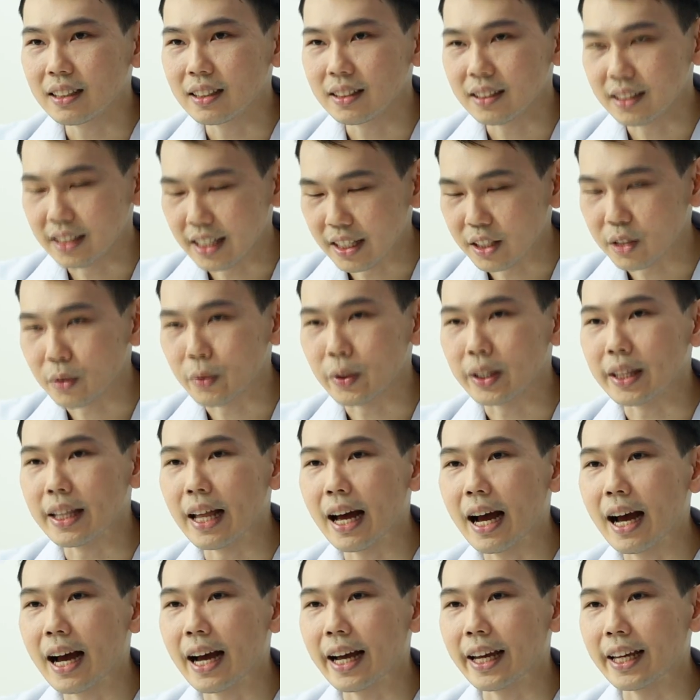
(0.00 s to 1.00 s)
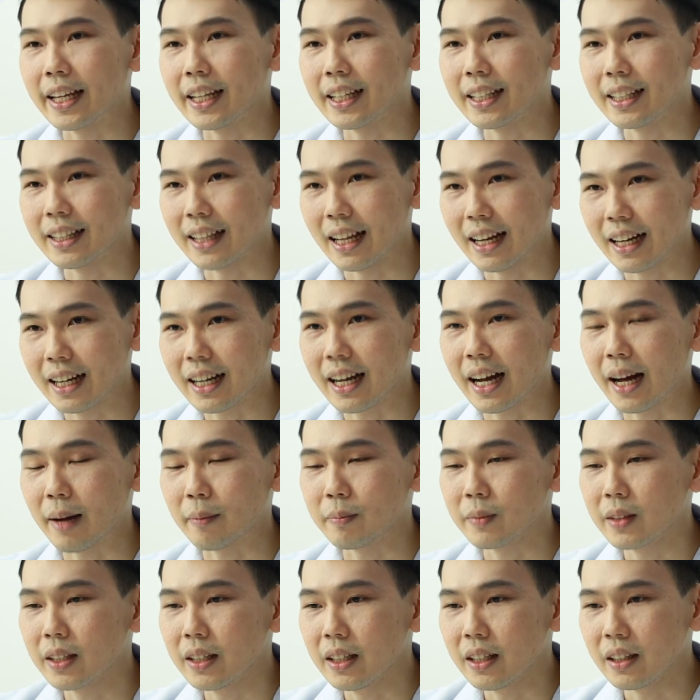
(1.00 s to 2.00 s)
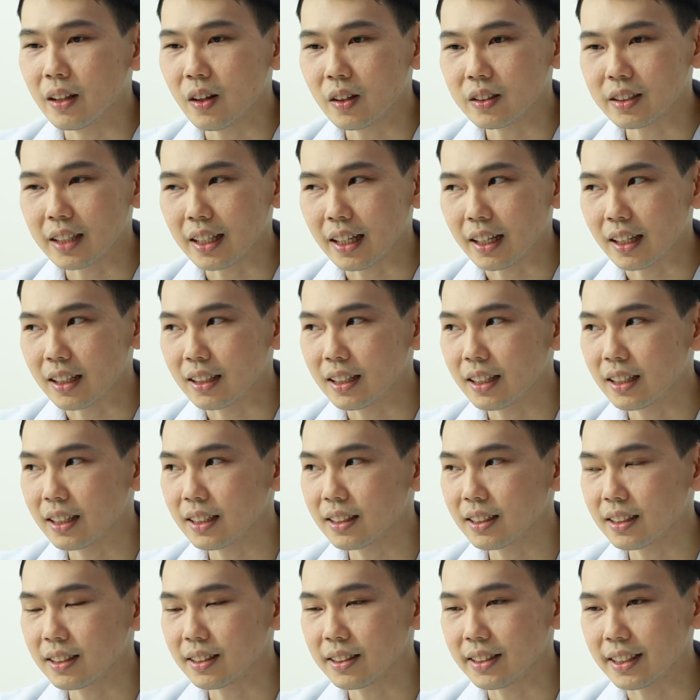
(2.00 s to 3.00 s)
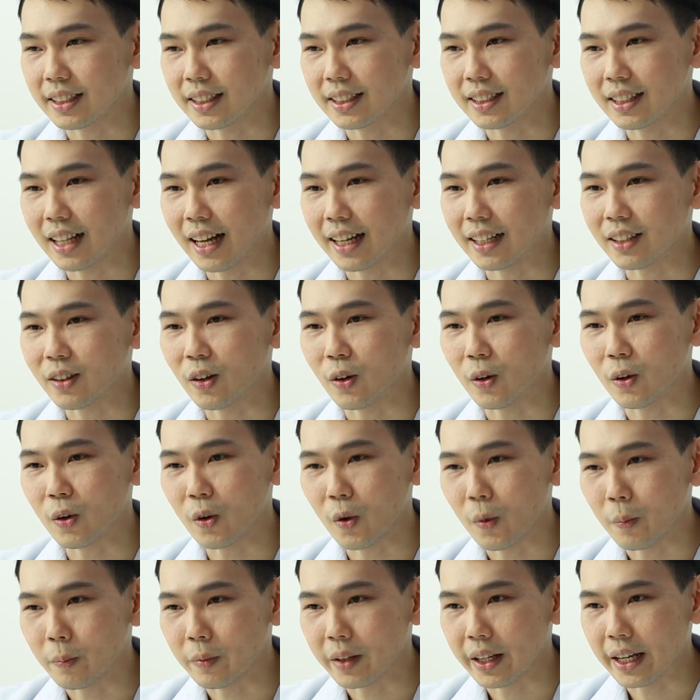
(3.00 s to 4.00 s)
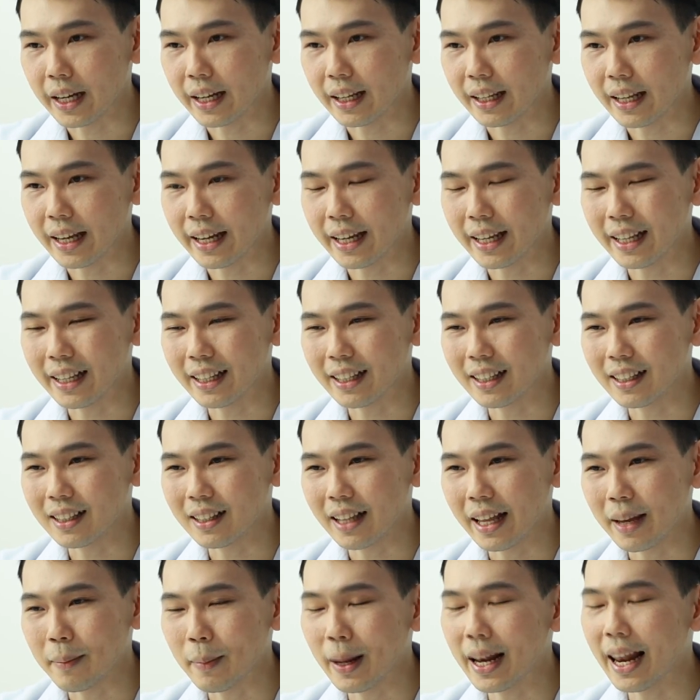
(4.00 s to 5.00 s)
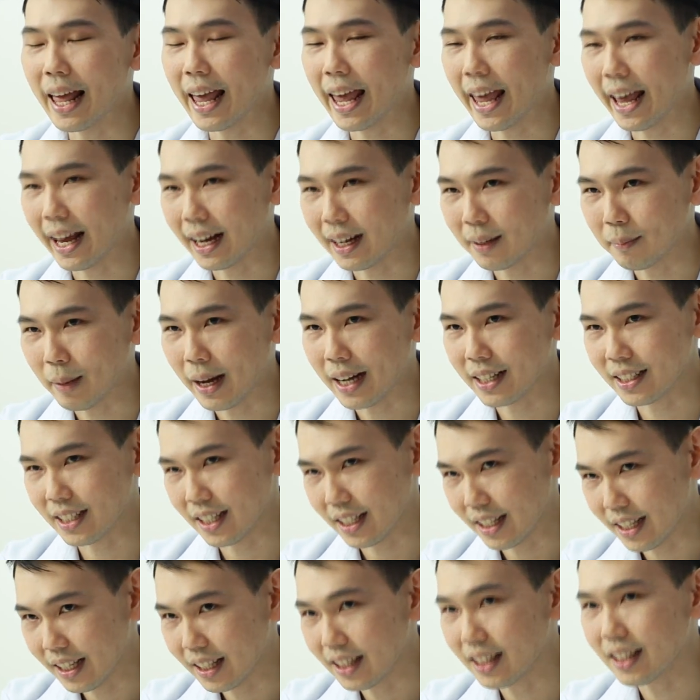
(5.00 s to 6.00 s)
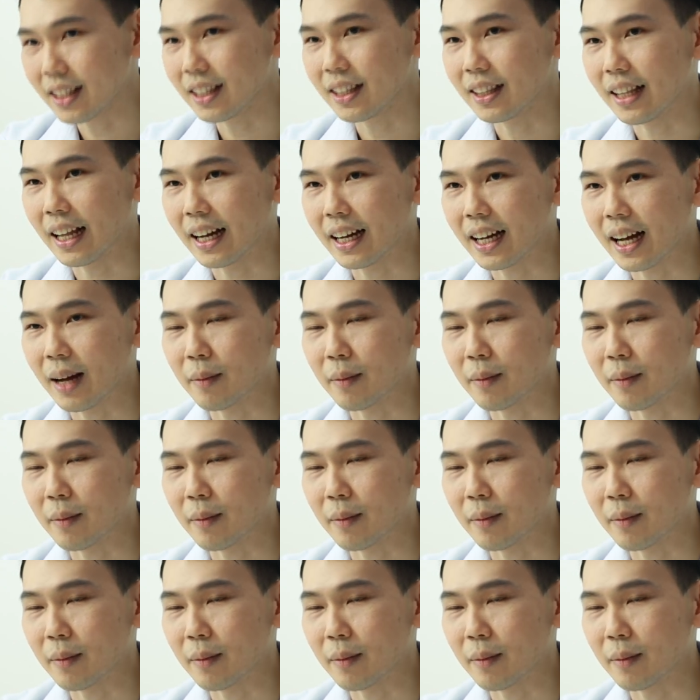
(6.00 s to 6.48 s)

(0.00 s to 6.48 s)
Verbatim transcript: เสียชีวิตได้นะครับนอกจากเรื่องสีสันของกบเนี่ยในแมลงบางชนิดนะค